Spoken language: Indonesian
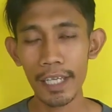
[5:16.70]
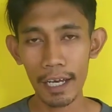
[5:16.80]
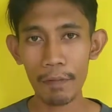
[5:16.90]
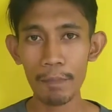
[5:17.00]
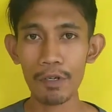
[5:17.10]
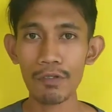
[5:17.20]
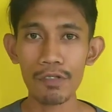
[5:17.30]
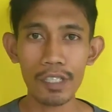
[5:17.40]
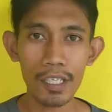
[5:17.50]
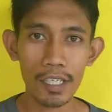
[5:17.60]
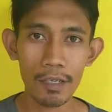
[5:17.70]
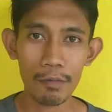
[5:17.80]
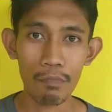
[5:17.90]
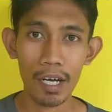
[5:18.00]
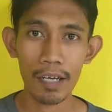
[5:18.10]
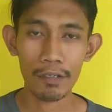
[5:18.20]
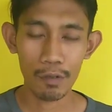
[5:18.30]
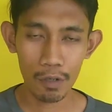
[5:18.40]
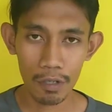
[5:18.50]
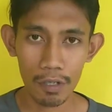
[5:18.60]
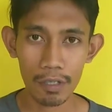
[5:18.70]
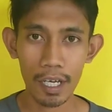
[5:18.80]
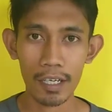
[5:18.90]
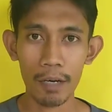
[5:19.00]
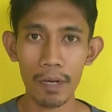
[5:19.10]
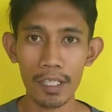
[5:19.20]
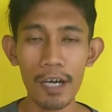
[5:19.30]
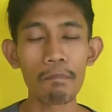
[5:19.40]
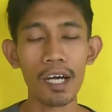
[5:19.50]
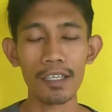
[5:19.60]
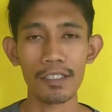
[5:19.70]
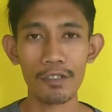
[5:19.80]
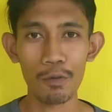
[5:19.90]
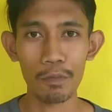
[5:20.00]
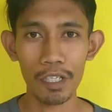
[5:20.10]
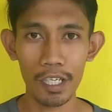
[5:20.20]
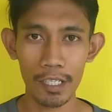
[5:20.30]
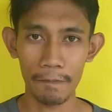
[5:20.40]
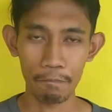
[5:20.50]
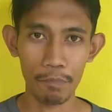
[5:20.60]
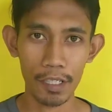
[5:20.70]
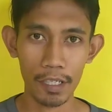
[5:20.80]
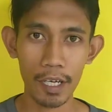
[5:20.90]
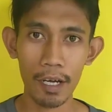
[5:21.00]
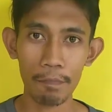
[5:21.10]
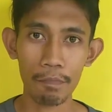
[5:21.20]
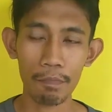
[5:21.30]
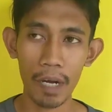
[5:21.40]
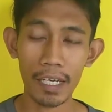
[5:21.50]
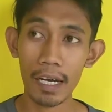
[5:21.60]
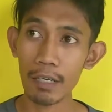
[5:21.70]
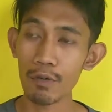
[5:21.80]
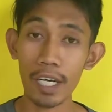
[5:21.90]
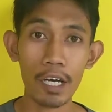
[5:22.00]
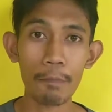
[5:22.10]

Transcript: di dalam kapur itu sendiri mengandung yang namanya magnesium. Ini biasanya pada kandungan